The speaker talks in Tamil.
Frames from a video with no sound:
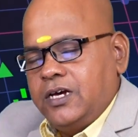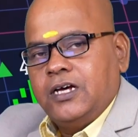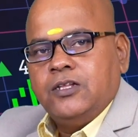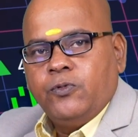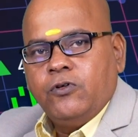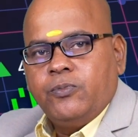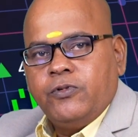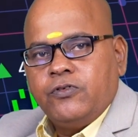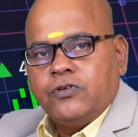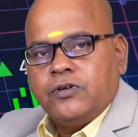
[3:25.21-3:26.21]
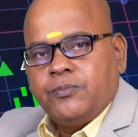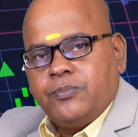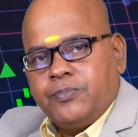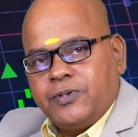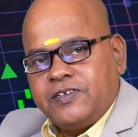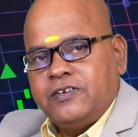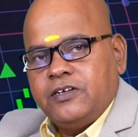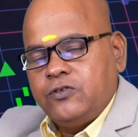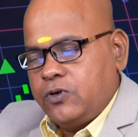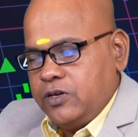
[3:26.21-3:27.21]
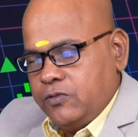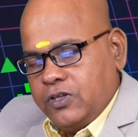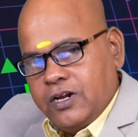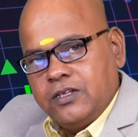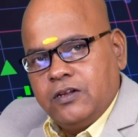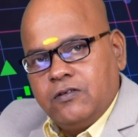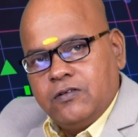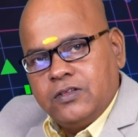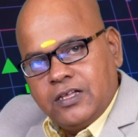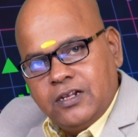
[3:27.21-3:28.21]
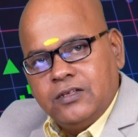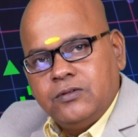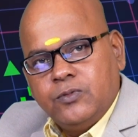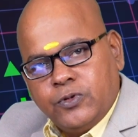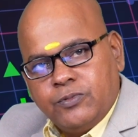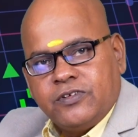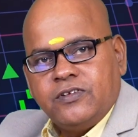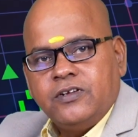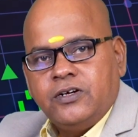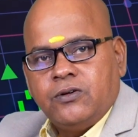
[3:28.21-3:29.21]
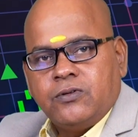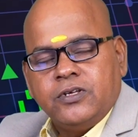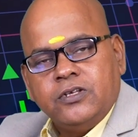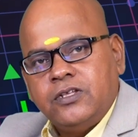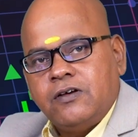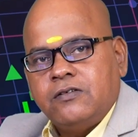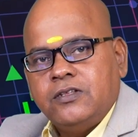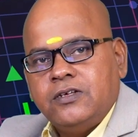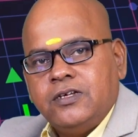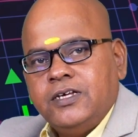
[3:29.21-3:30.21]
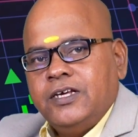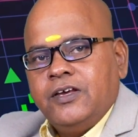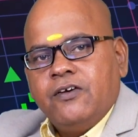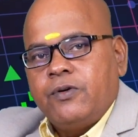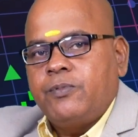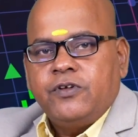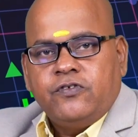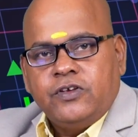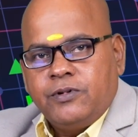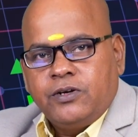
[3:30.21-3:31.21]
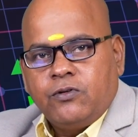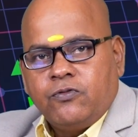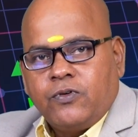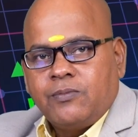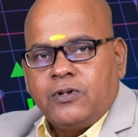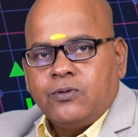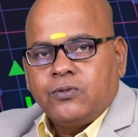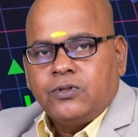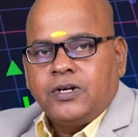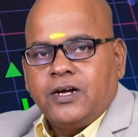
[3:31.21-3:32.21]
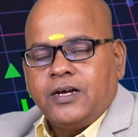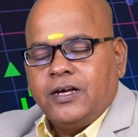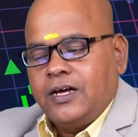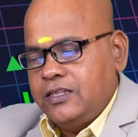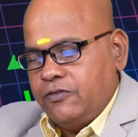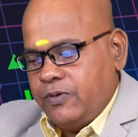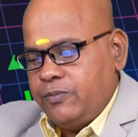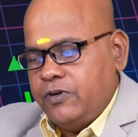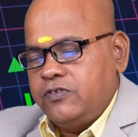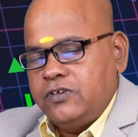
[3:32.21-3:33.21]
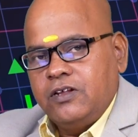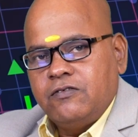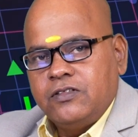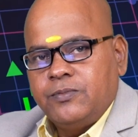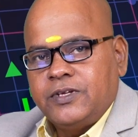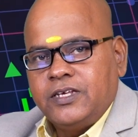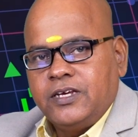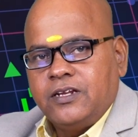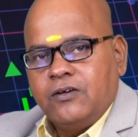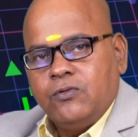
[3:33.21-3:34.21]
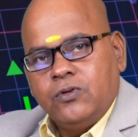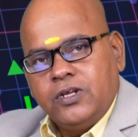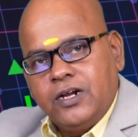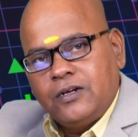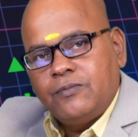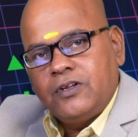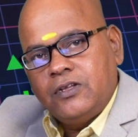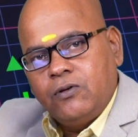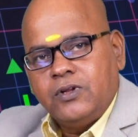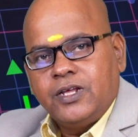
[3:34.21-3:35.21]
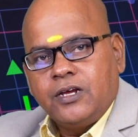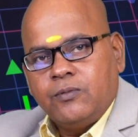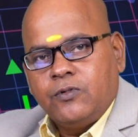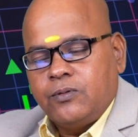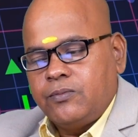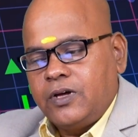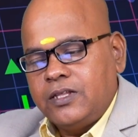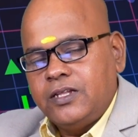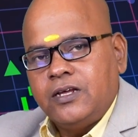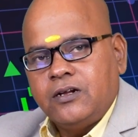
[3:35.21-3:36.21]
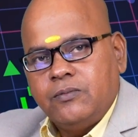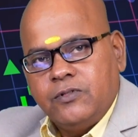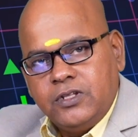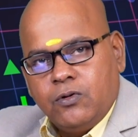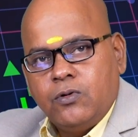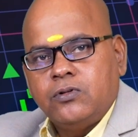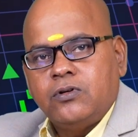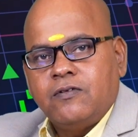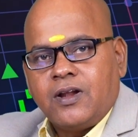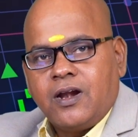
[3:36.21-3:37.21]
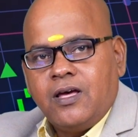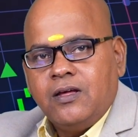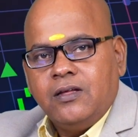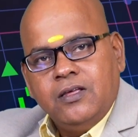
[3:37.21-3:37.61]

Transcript: அந்த புயர் பீஸோட பர்சன்டேஜ் குறையும் போது அடுத்த லெவலில் வந்து அதுலேருந்து முப்பது பர்சன்ட் கீழே வரும் இதுக்கு தான் வந்து ஃபெபனச்சி அப்படின்ற ஒரு ஃபார்முலா கொடுத்துருக்காங்க அந்த ஃபெபனச்சியில் வந்து பார்த்தீங்கன்னா ஒரு ஏற்றம் அடைஞ்சால் ஒரு இறக்கம் வரும் அந்த இறக்கம் வந்து எவ்வளோ தூரம் வரலாம்